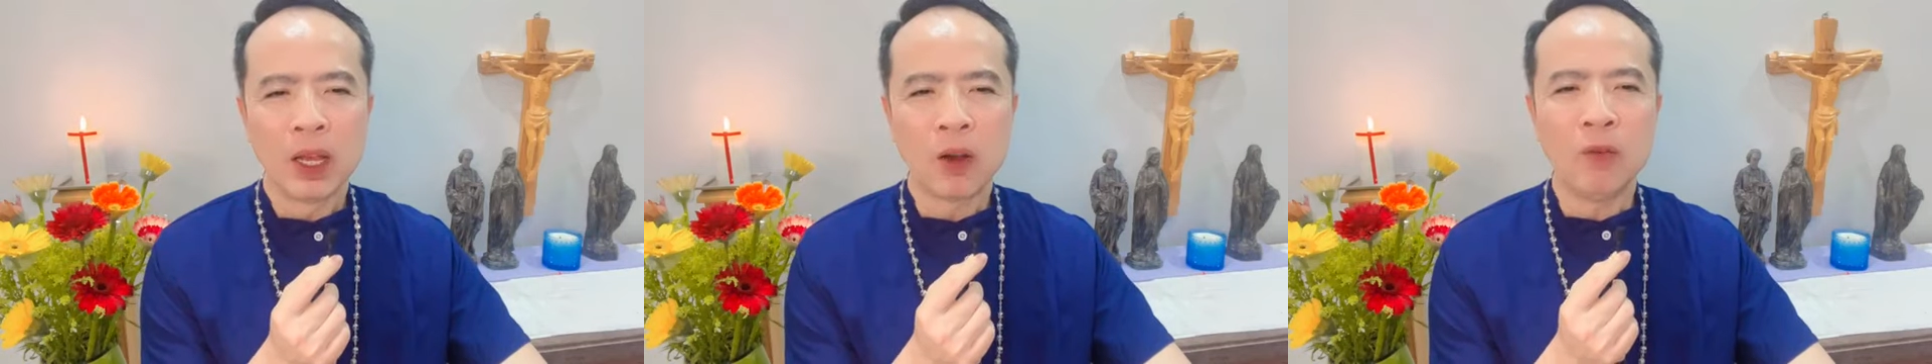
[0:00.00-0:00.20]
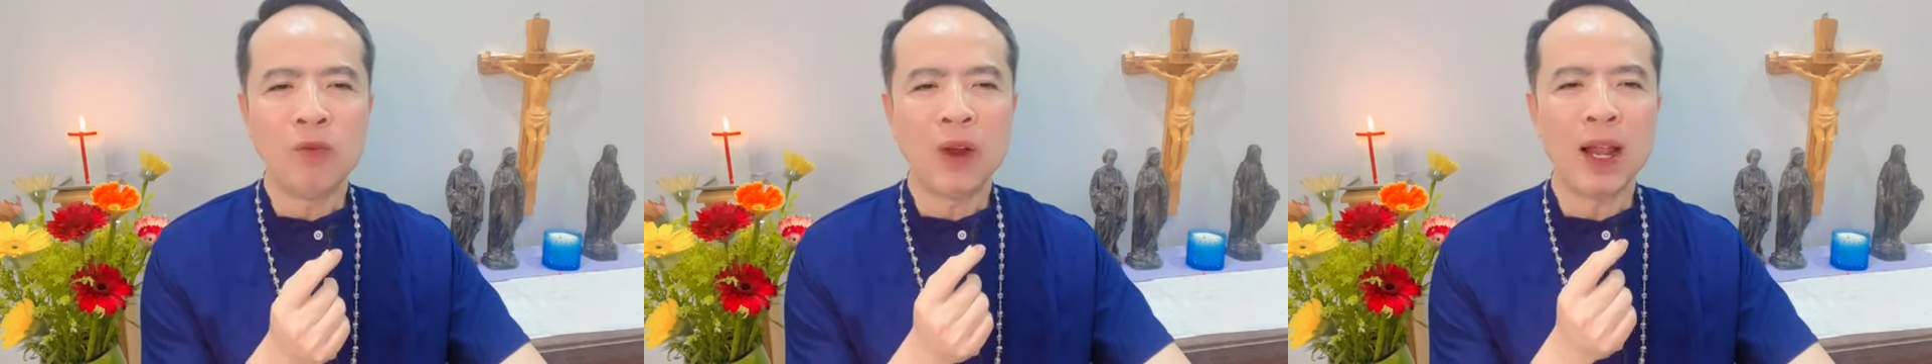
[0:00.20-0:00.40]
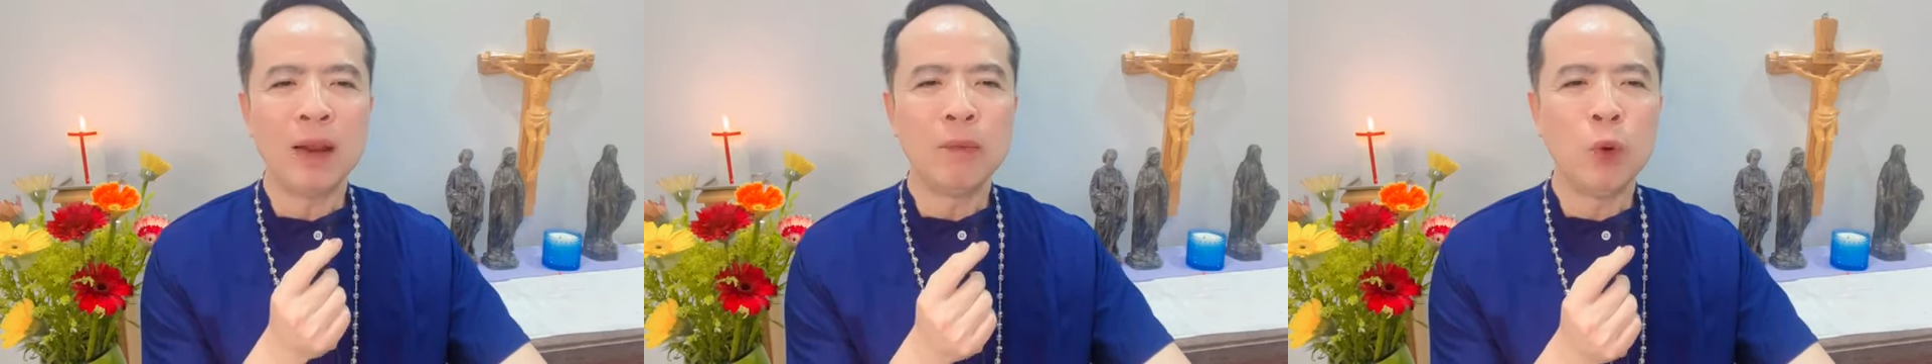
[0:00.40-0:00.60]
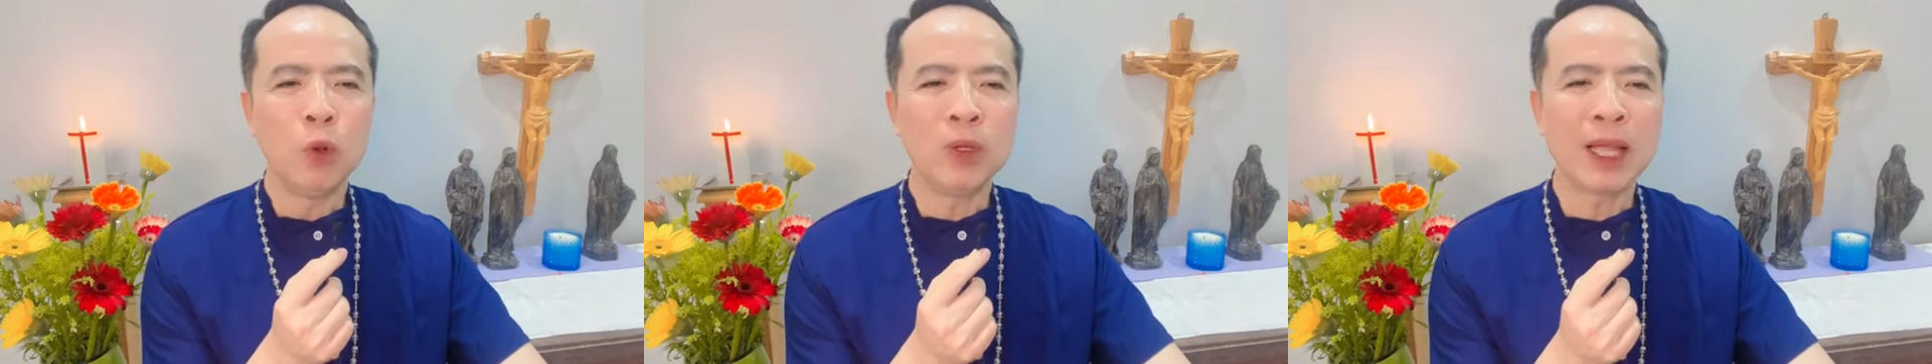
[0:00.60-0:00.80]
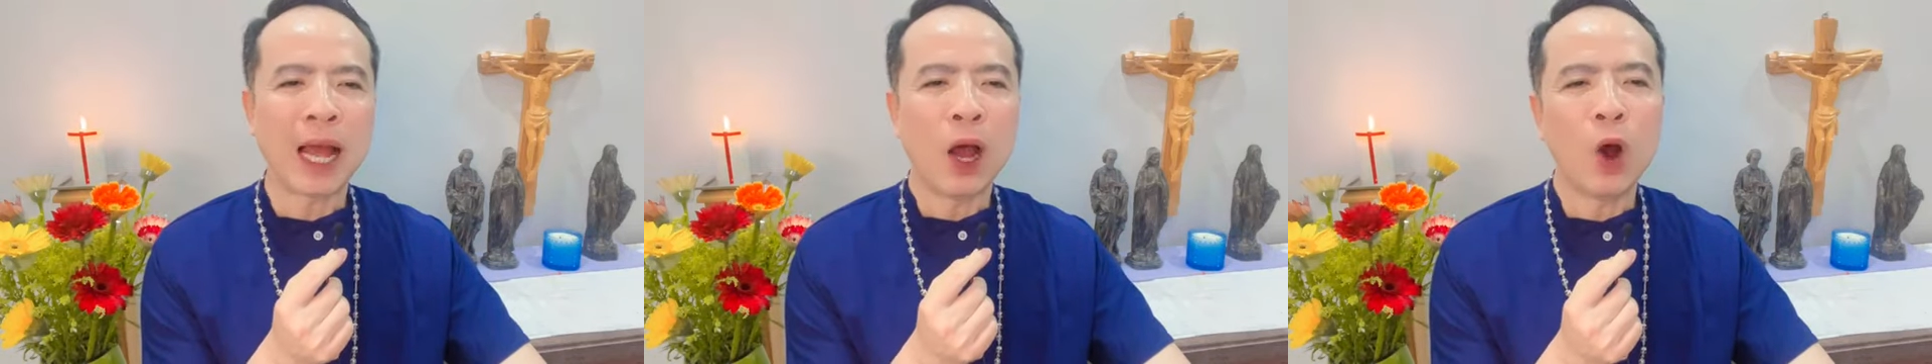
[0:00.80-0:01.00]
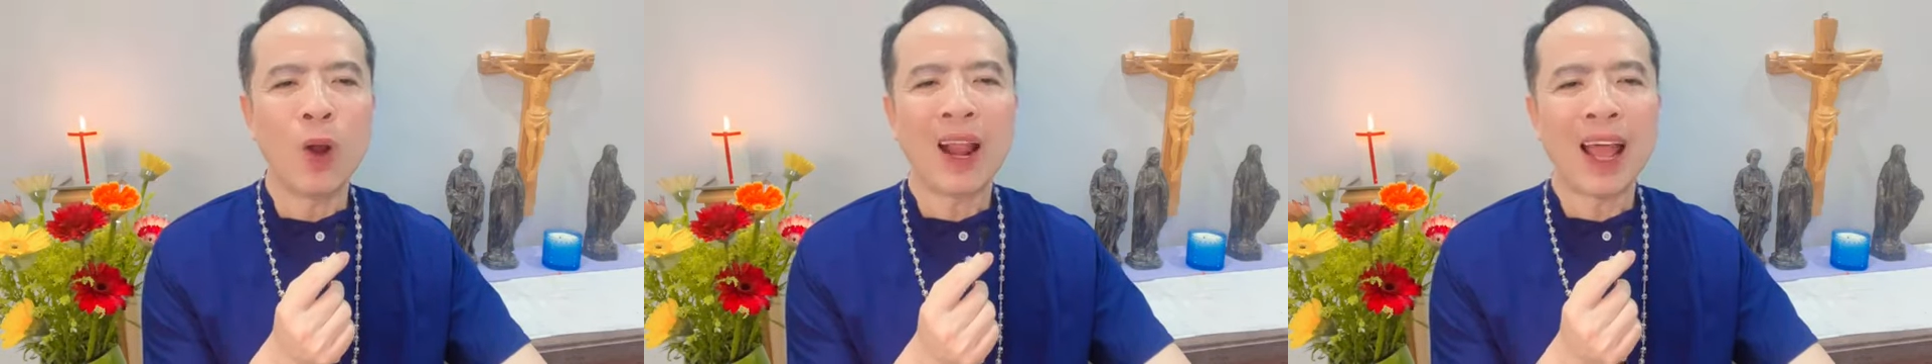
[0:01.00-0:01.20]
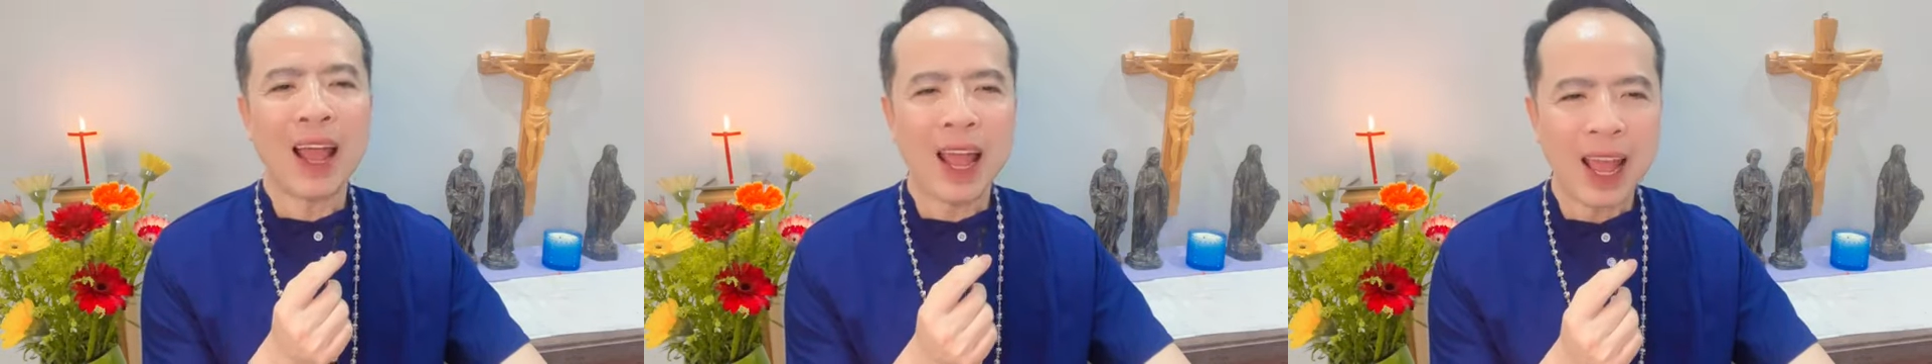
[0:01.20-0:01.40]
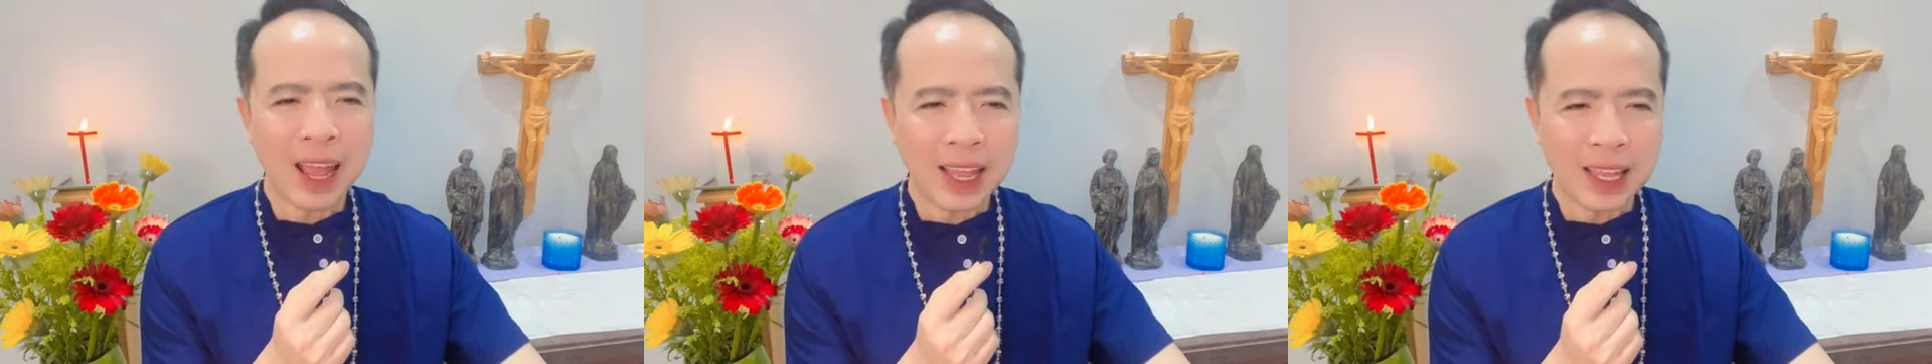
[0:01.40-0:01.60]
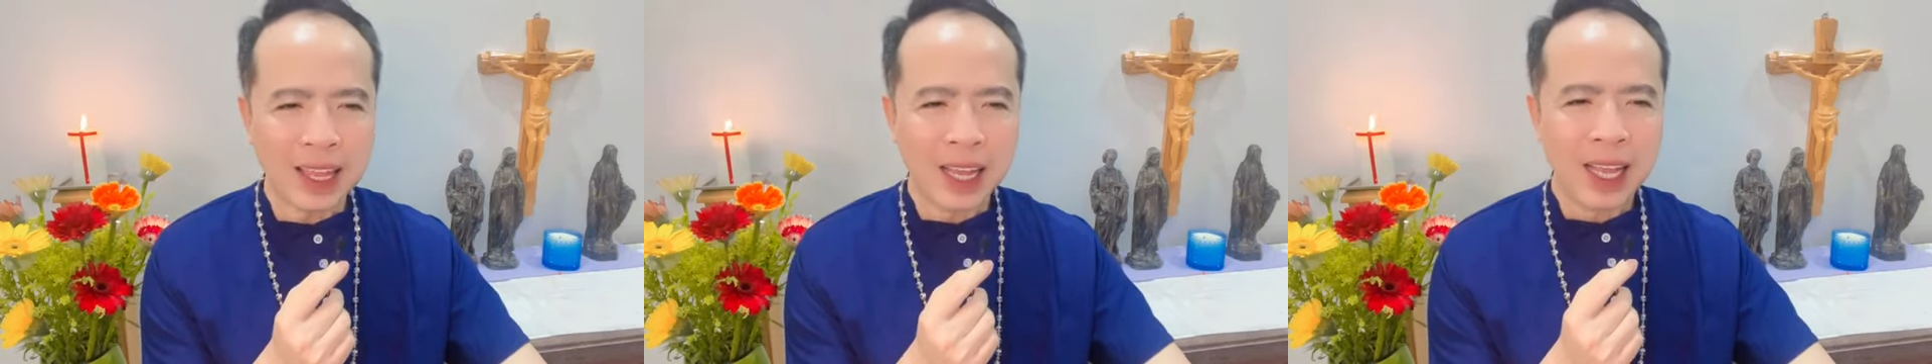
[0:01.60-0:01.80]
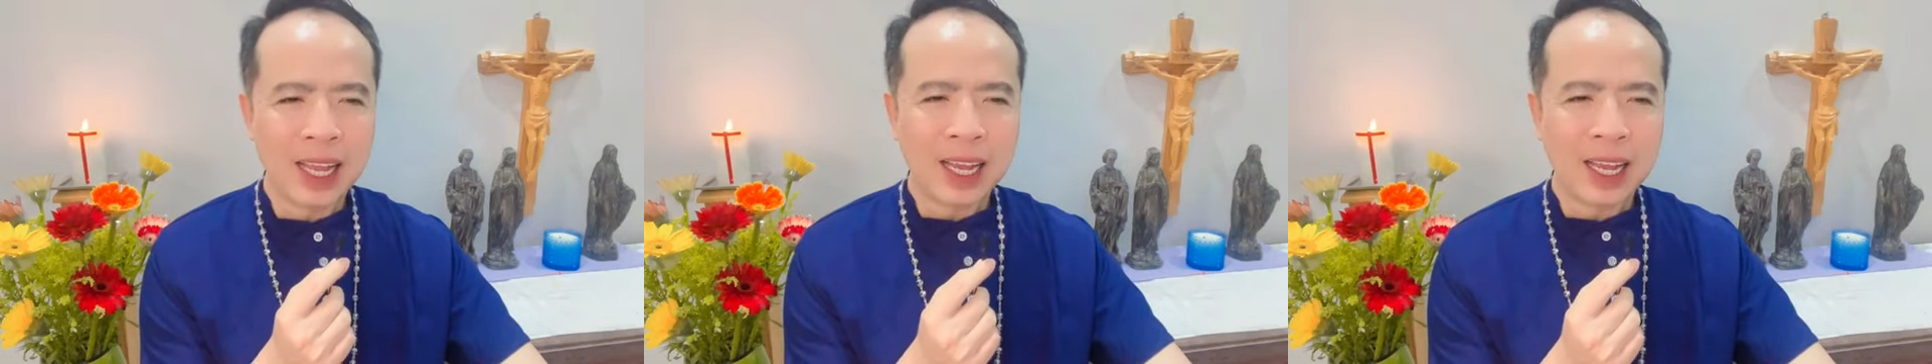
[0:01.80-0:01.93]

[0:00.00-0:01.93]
không phải là mô tả họ là ai.